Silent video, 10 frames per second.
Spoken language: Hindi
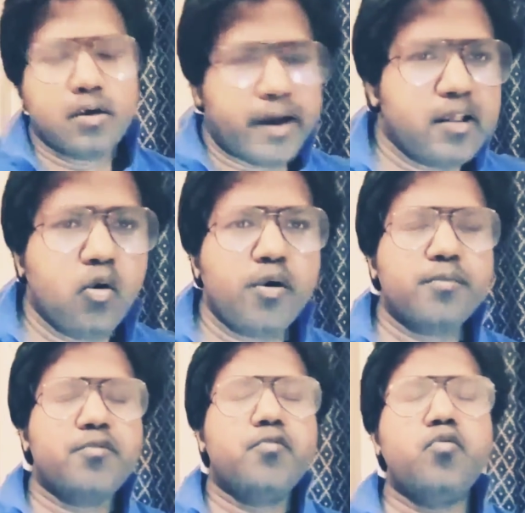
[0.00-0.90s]
हेलो
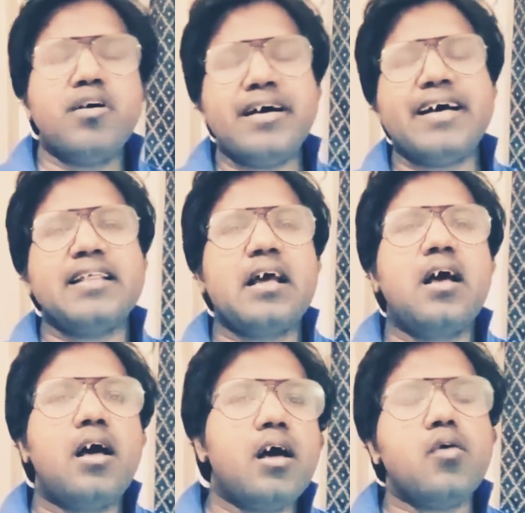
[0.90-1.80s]
एवरीवन
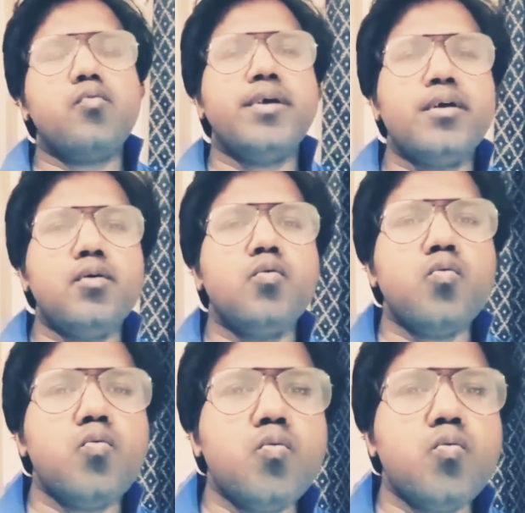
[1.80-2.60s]
हाउ आर यू